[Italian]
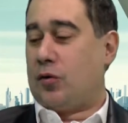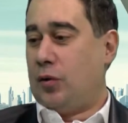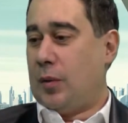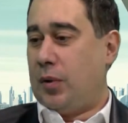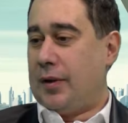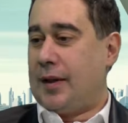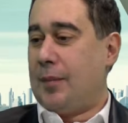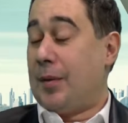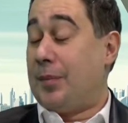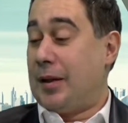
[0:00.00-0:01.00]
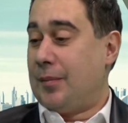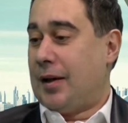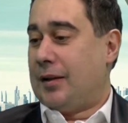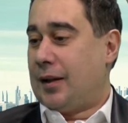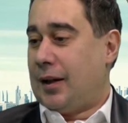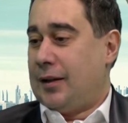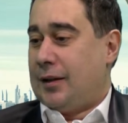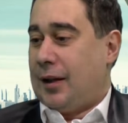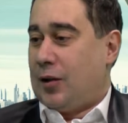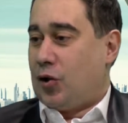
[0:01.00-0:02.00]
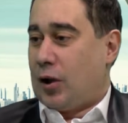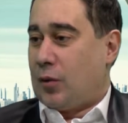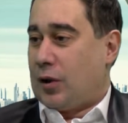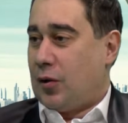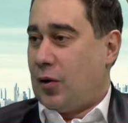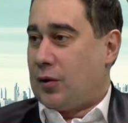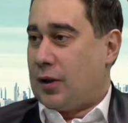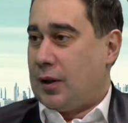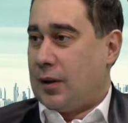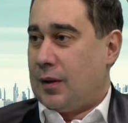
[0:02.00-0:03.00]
sulla poesia, ma prima direi di leggere qualcosa.